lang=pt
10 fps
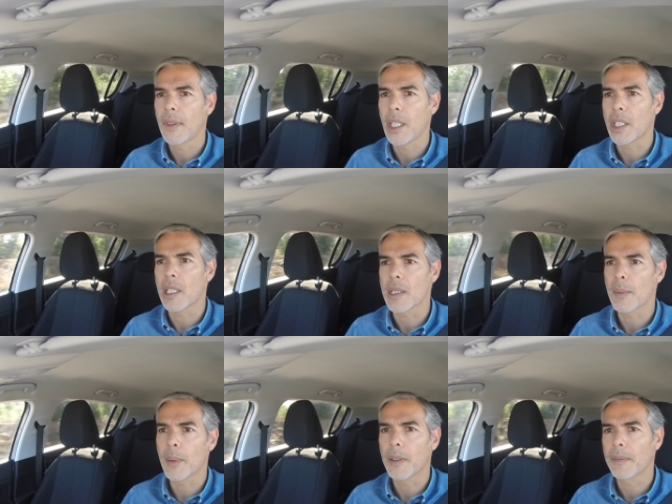tristeza,
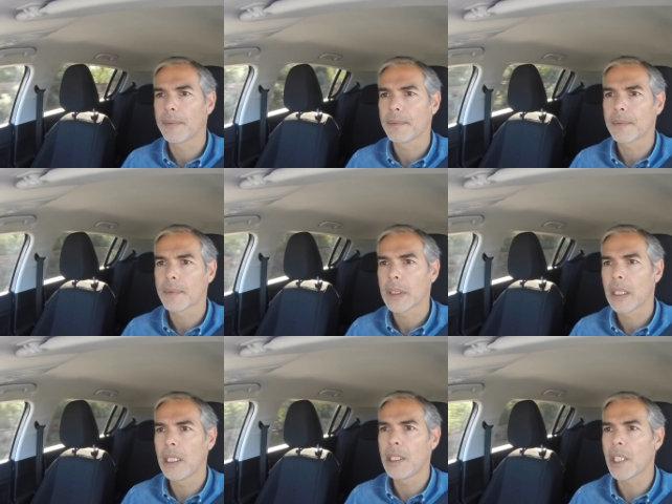pá.
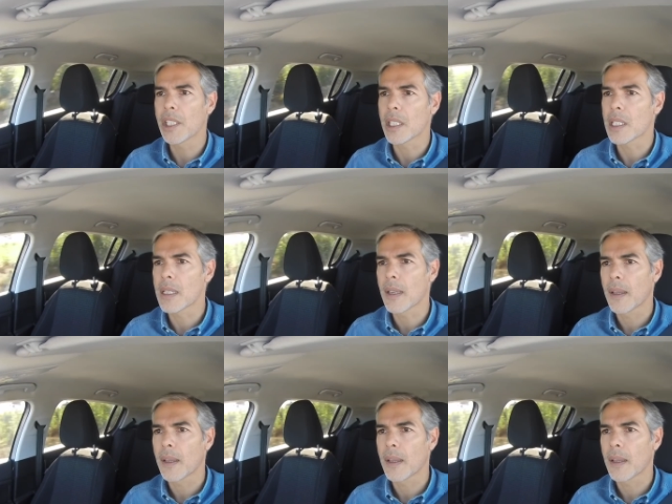Que tristeza.